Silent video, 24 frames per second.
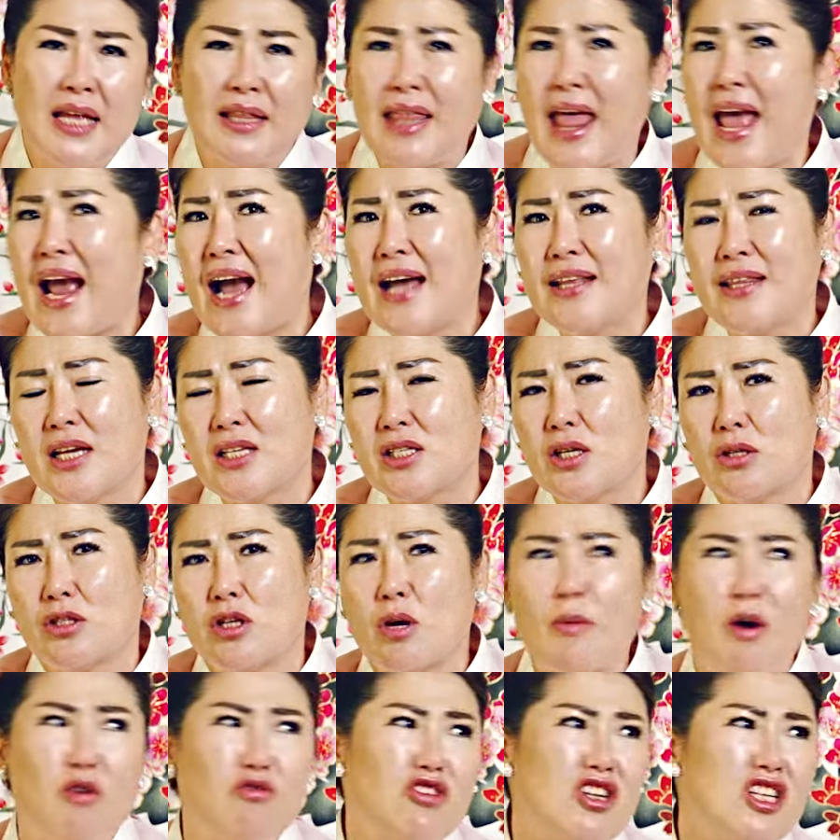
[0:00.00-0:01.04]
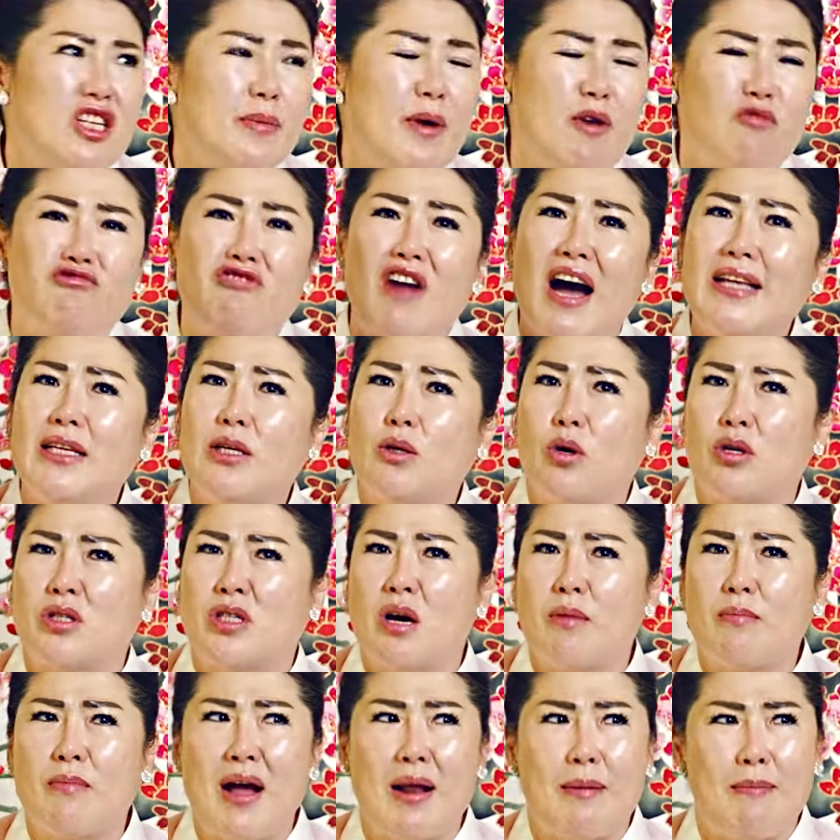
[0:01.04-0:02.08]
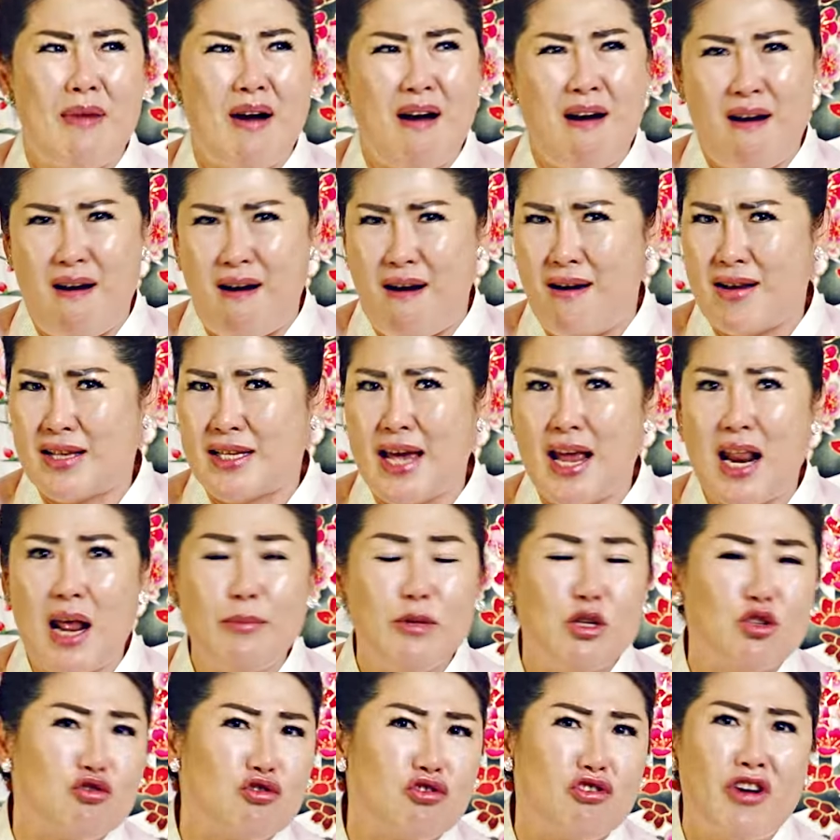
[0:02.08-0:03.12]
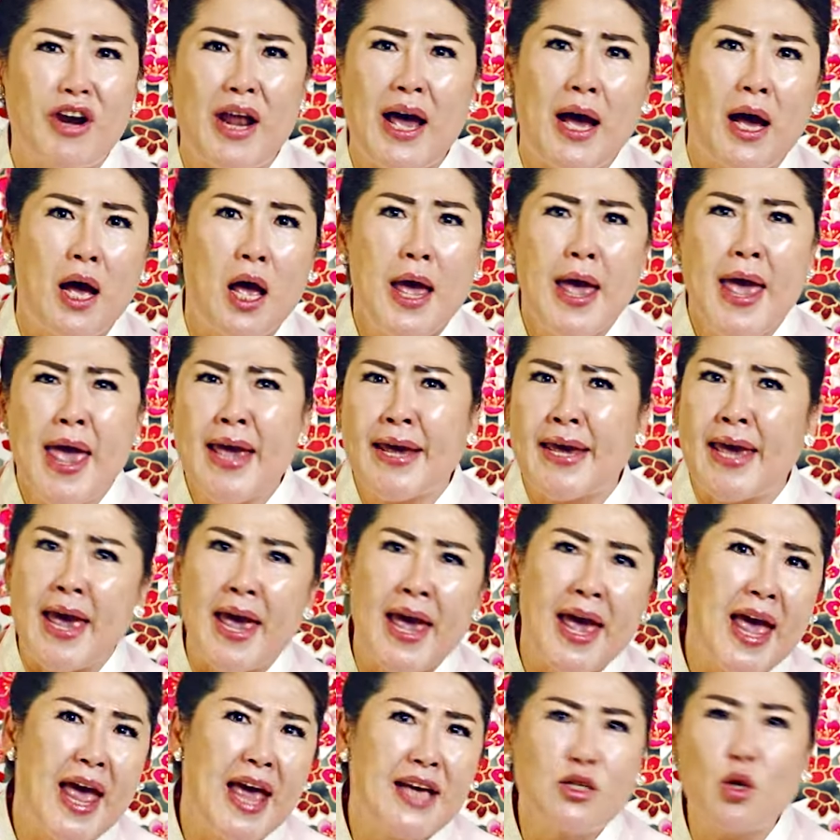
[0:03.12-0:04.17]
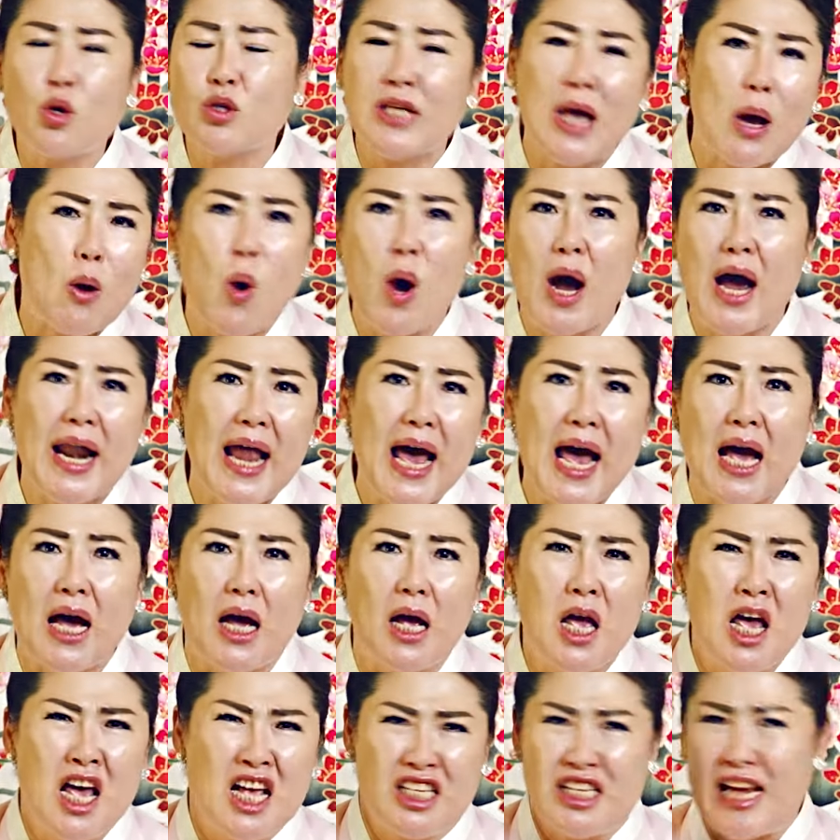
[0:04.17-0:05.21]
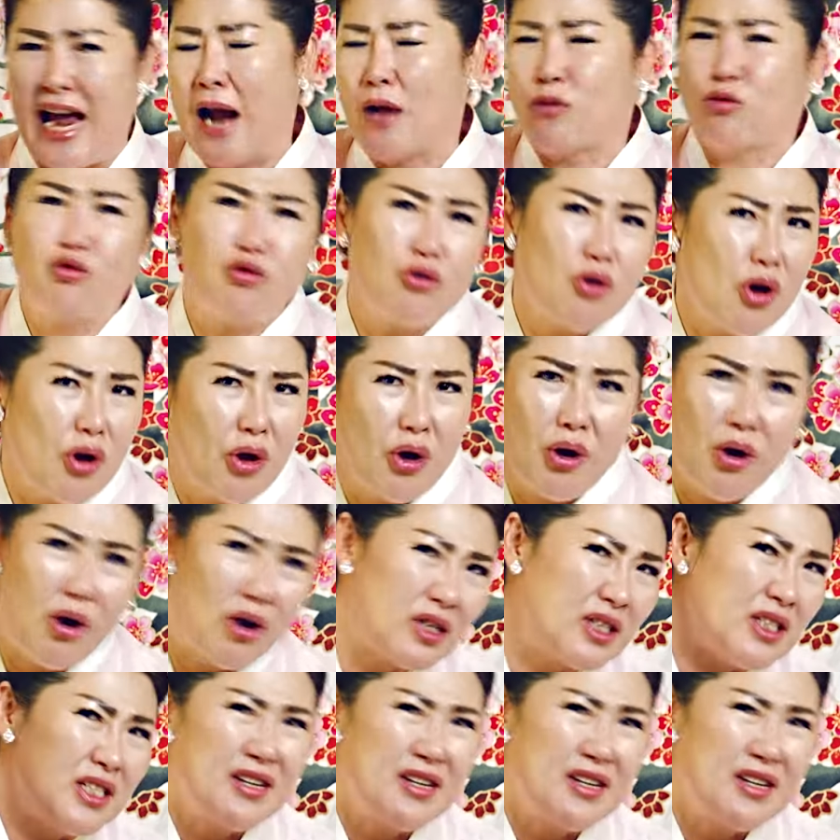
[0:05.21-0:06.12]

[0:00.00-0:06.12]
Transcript: 때가 돼서 정말 우리 집에 우환 있고 정말 막 사람이 죽어나 계속 사고가 나 작두러요.